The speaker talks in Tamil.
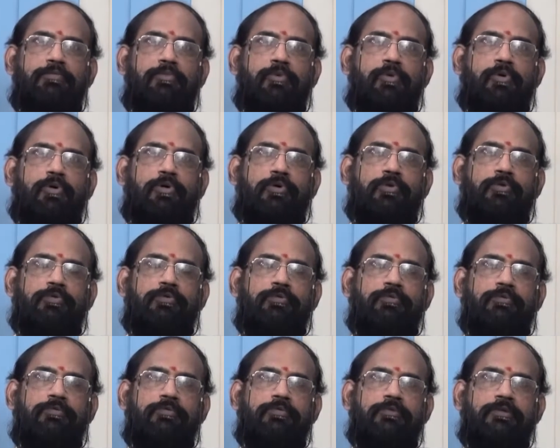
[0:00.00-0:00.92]
போகணும்
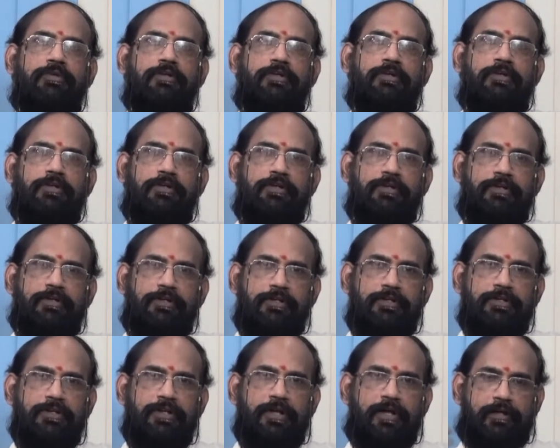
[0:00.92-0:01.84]

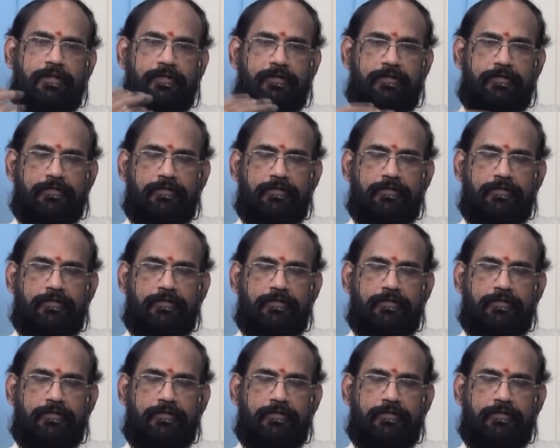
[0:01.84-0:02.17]
இன்னர்